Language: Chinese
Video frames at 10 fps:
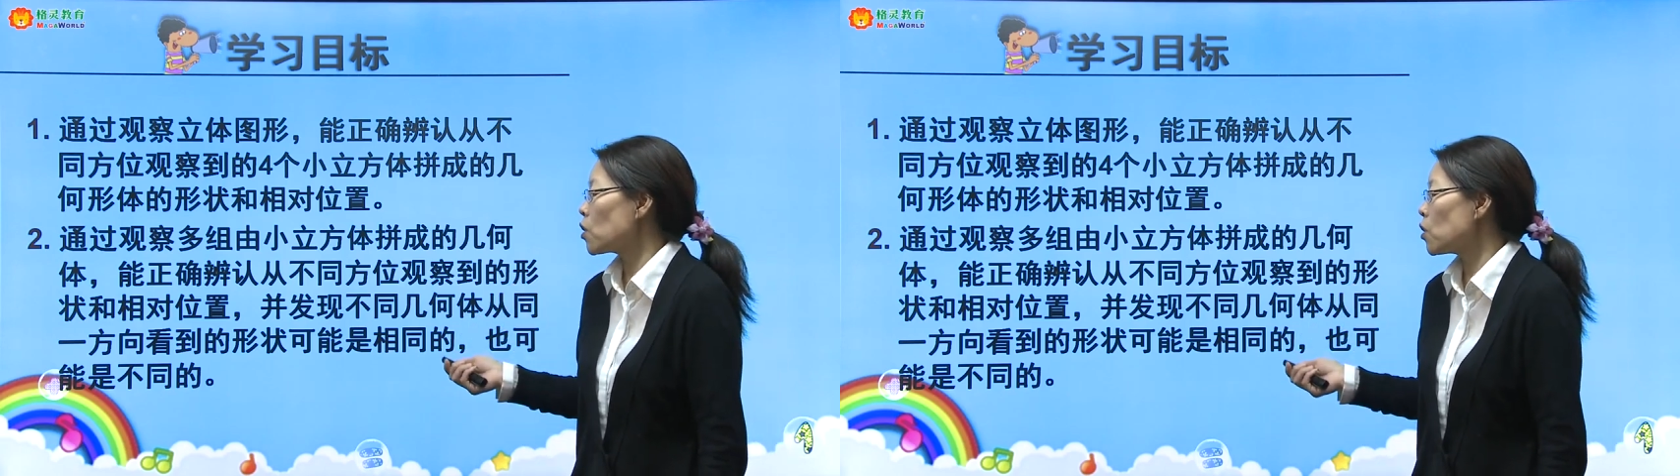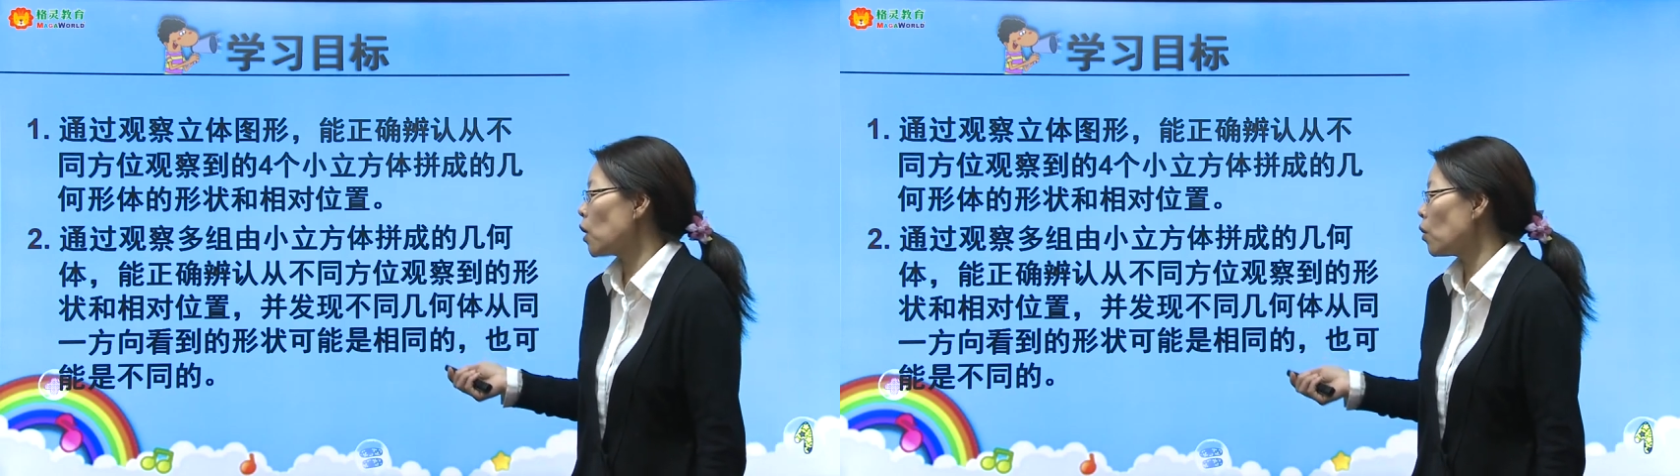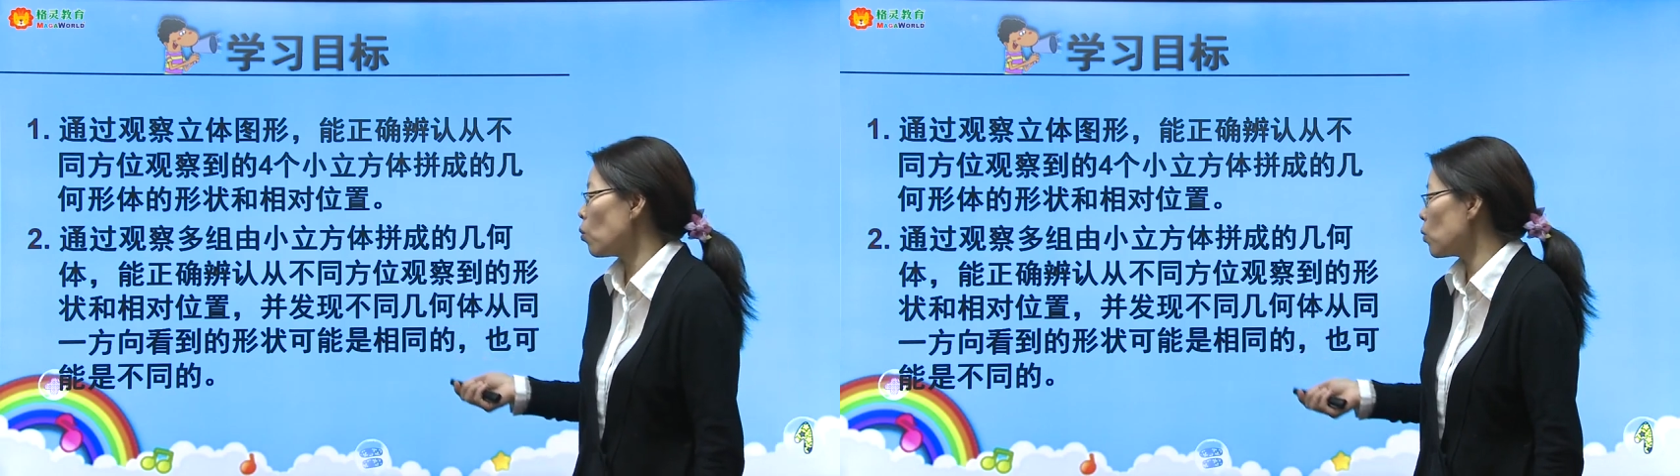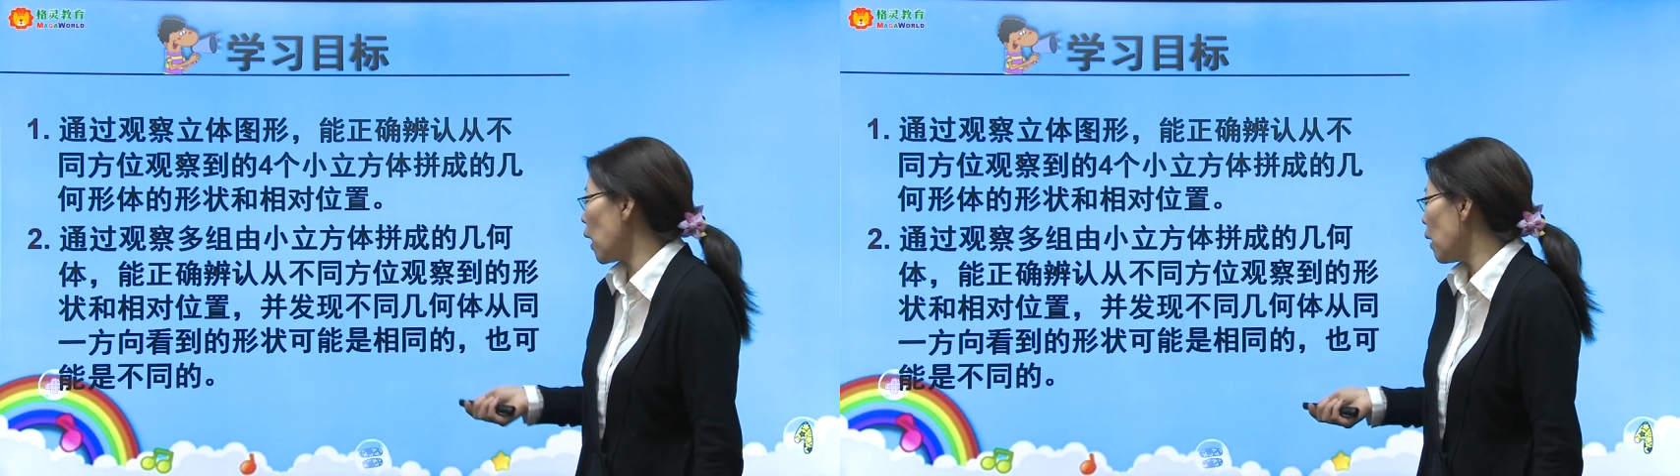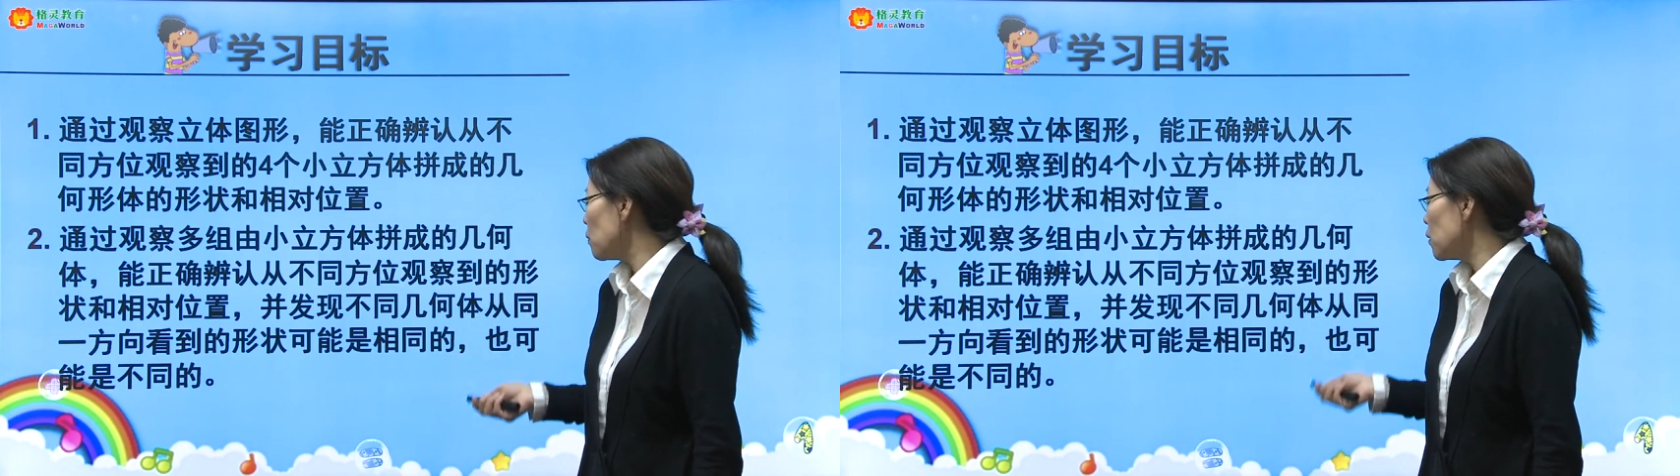是相同的，
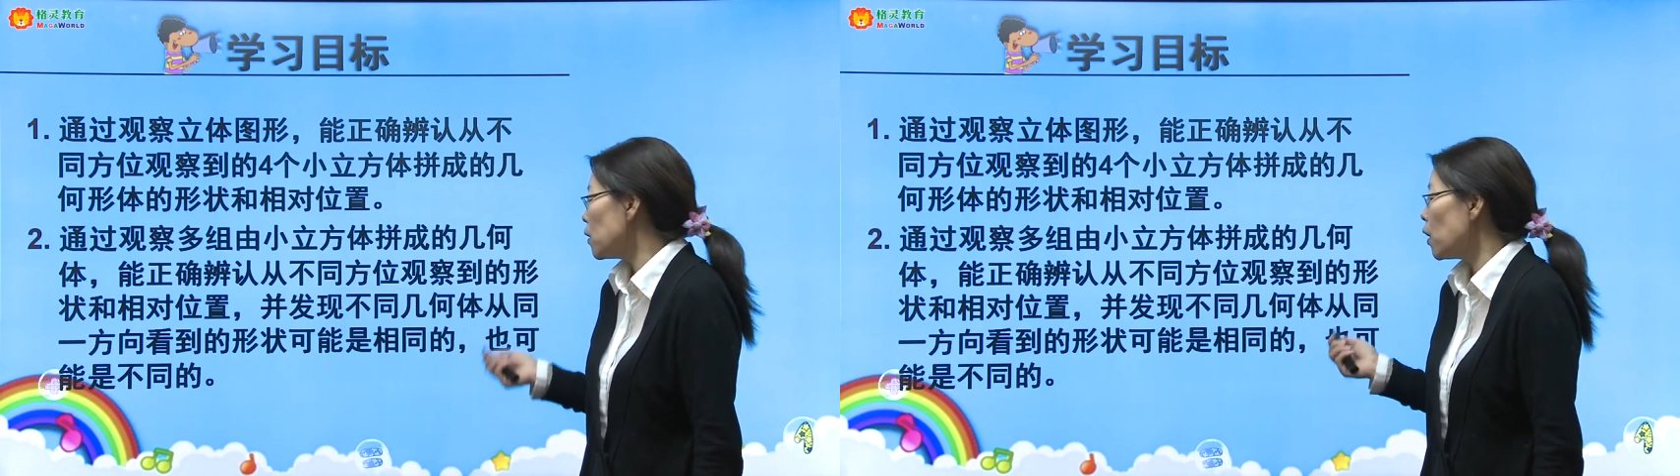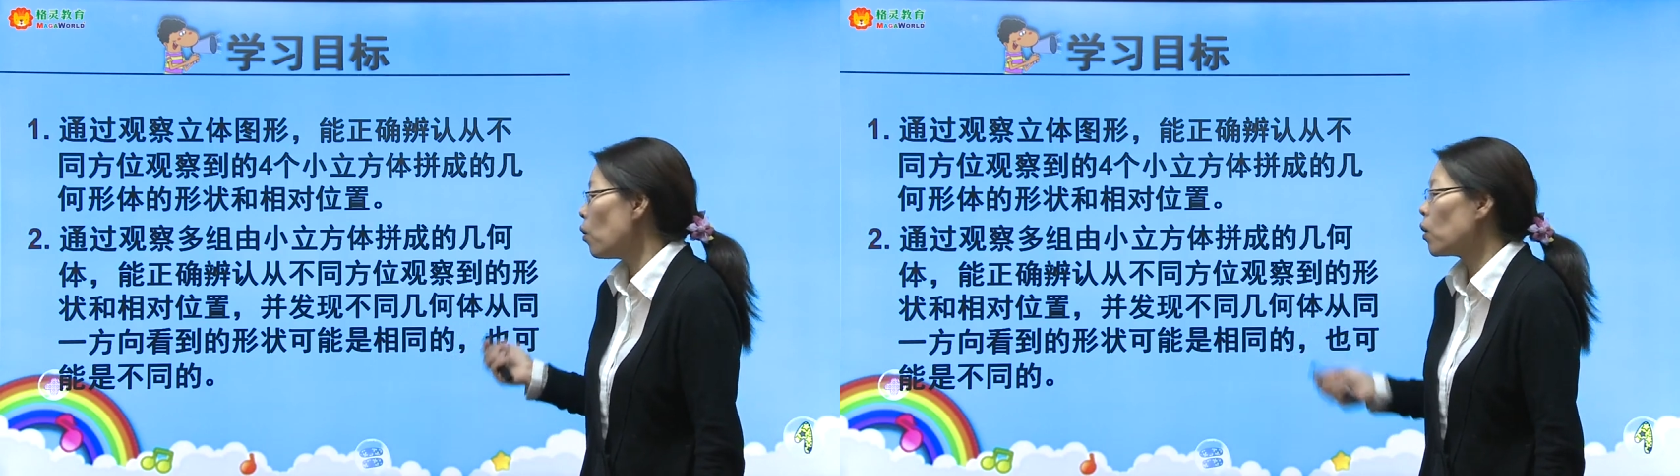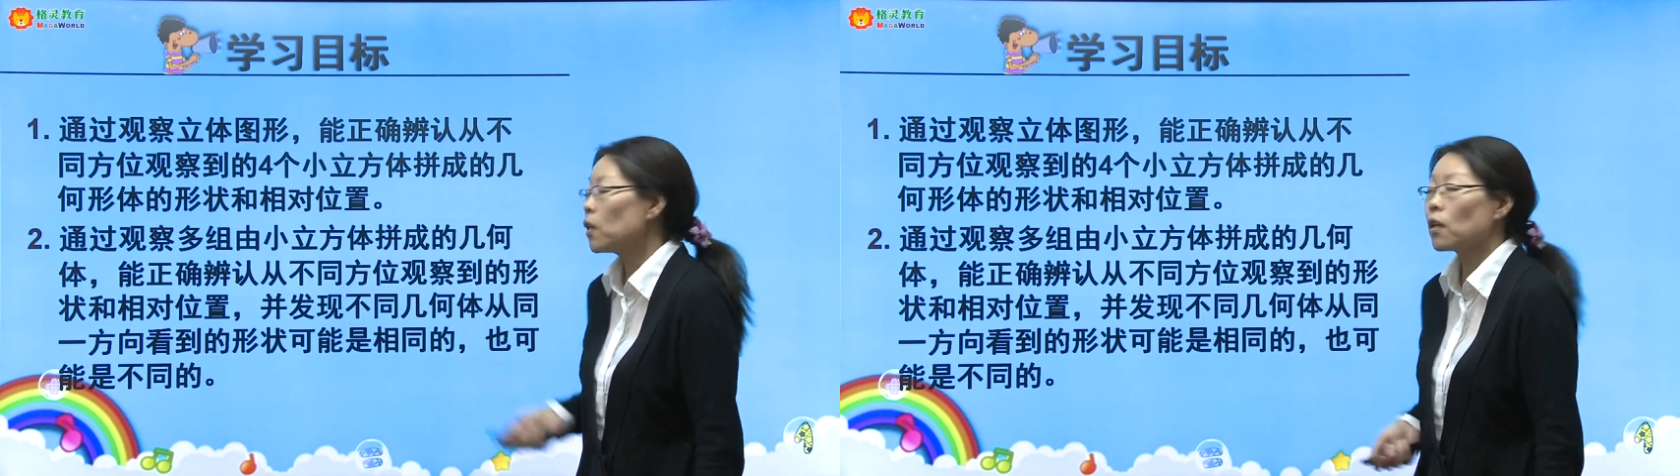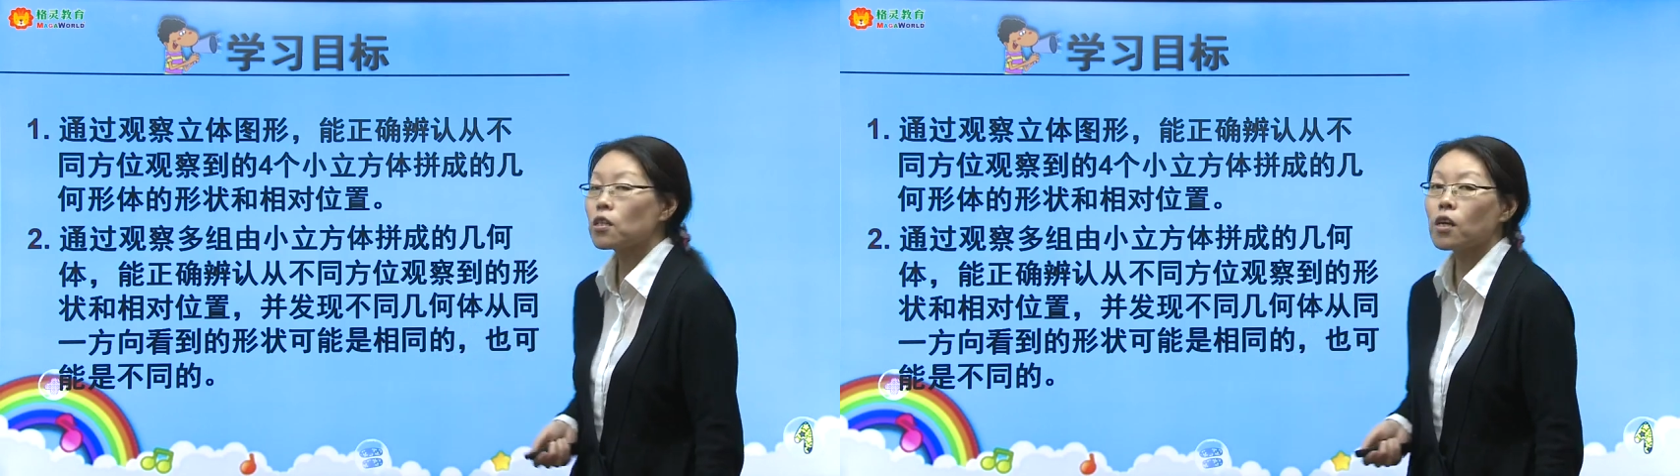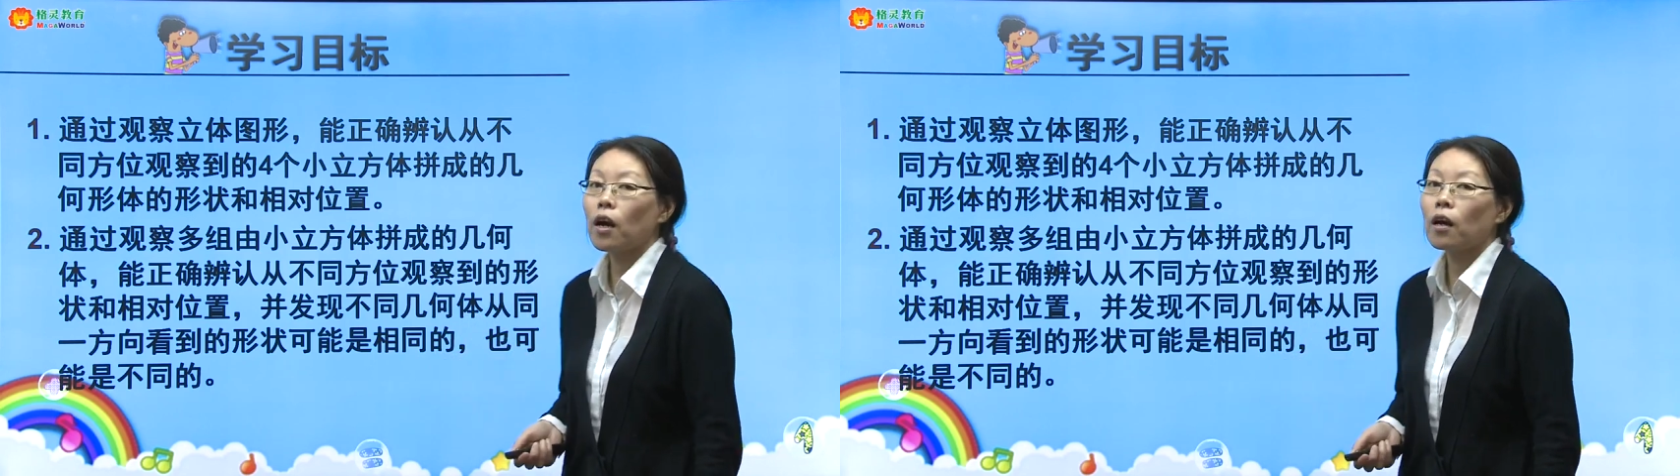也有可能是